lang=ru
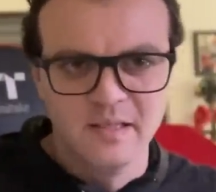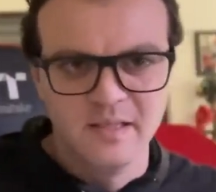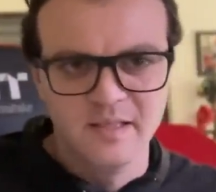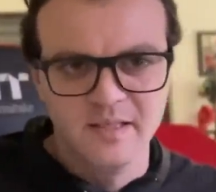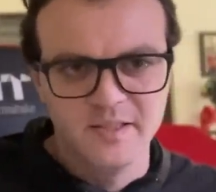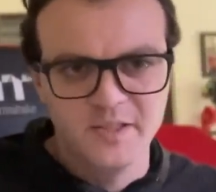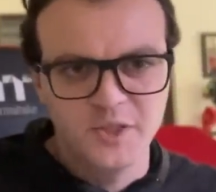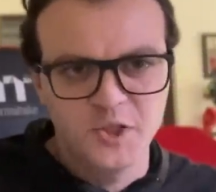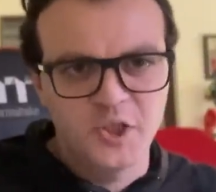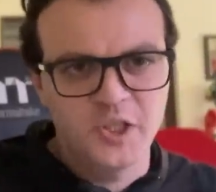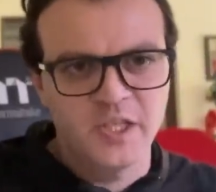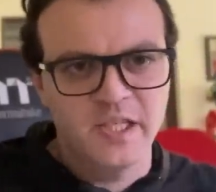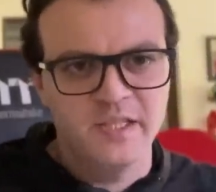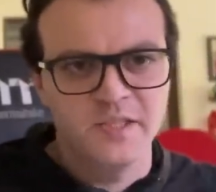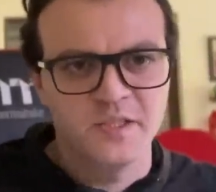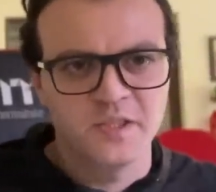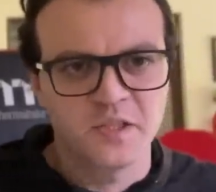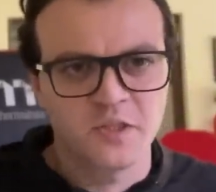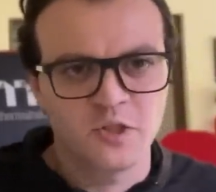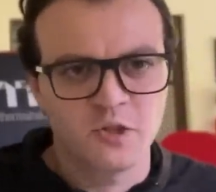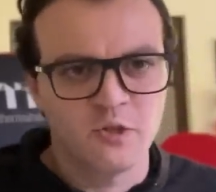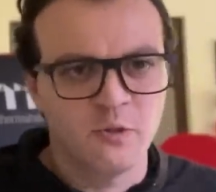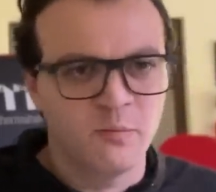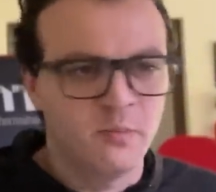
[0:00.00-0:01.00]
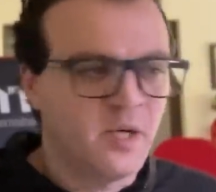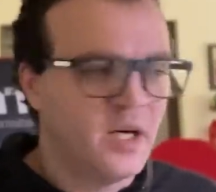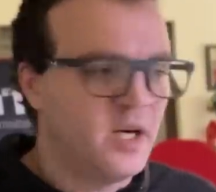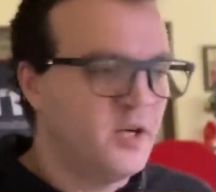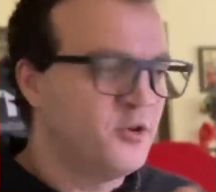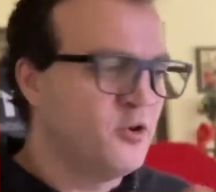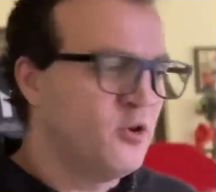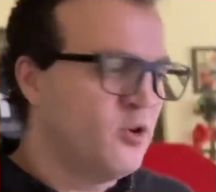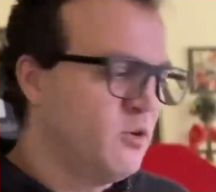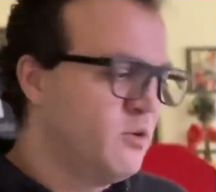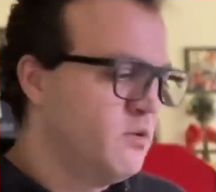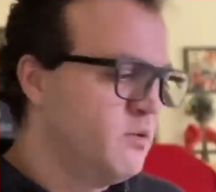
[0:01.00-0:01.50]
решениях, чтобы
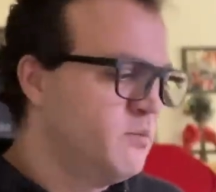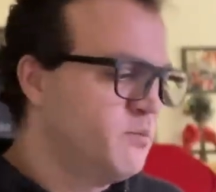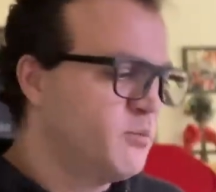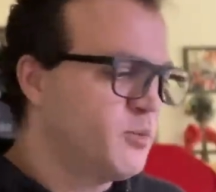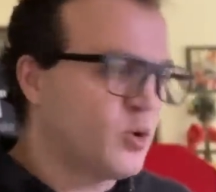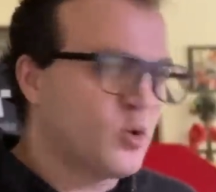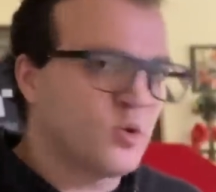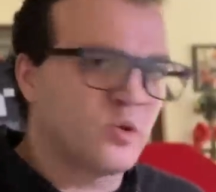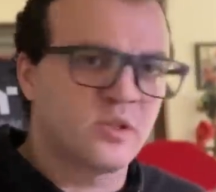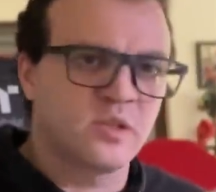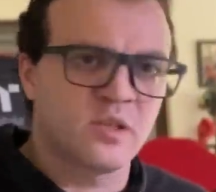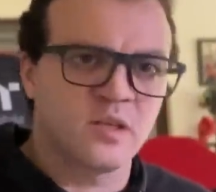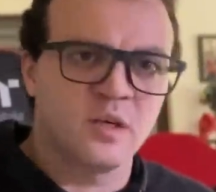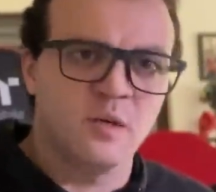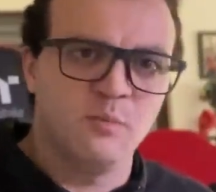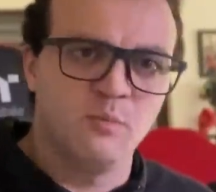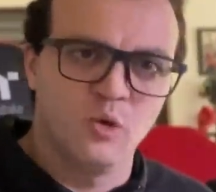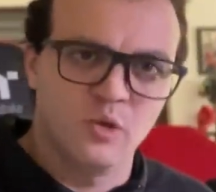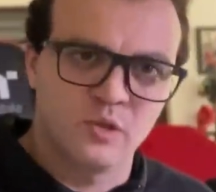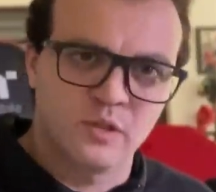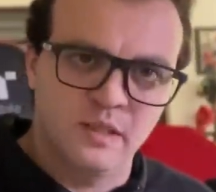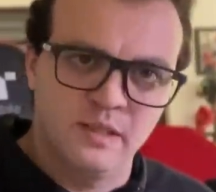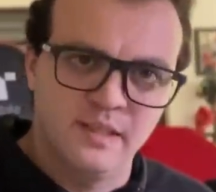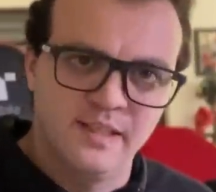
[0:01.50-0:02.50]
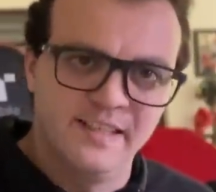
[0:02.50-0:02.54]
оно просто работало,